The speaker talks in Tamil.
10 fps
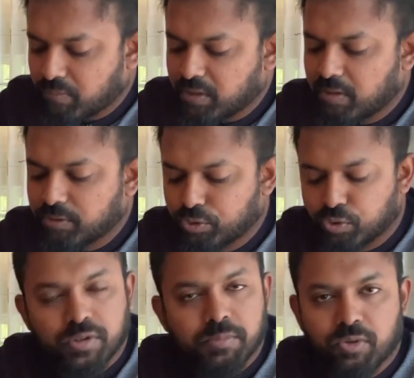இதில் வந்து
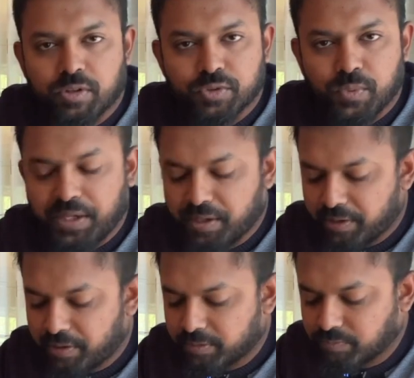சுத்தமாக உங்களுக்கு ஸ்வீட்டே
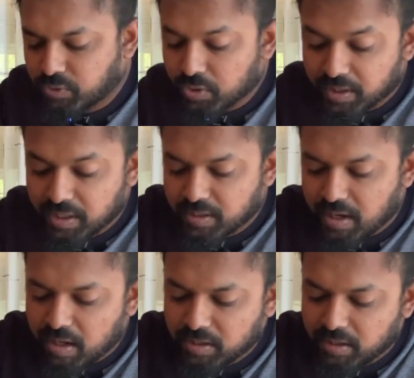இருக்காது ஸோ ஏதாவது
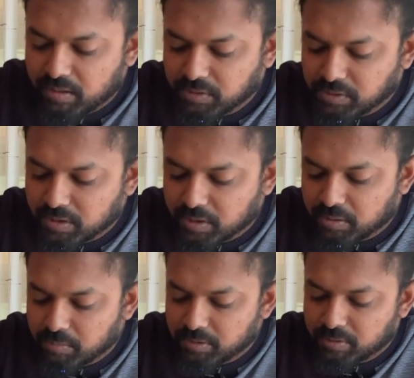கறியெல்லாம் வச்சு நீங்கள்
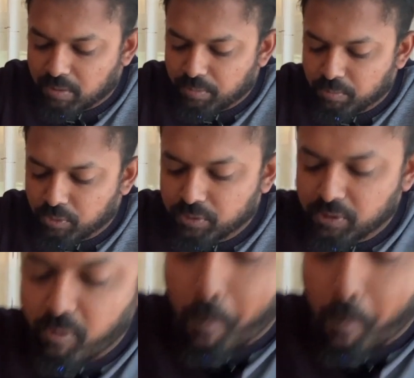இந்த மாதிரி சாப்பிடும்போது